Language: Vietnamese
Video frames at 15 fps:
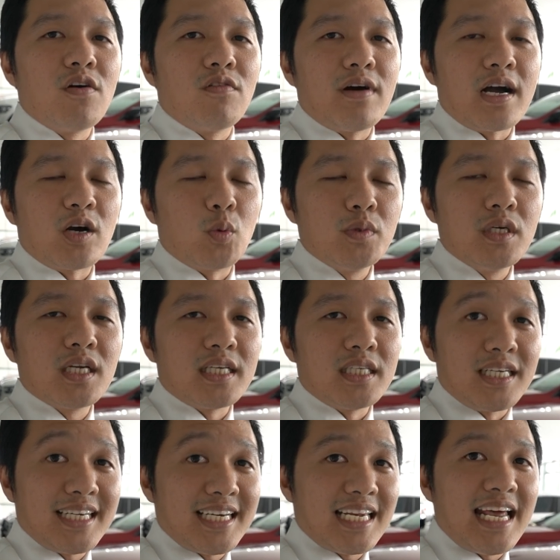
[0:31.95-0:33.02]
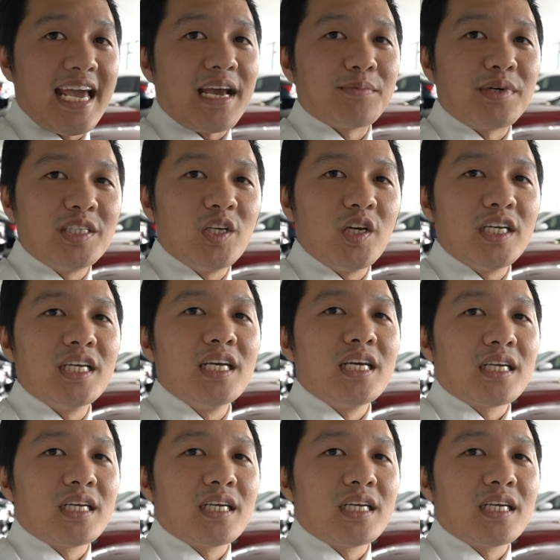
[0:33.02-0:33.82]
và cũng như là những khách hàng bên Di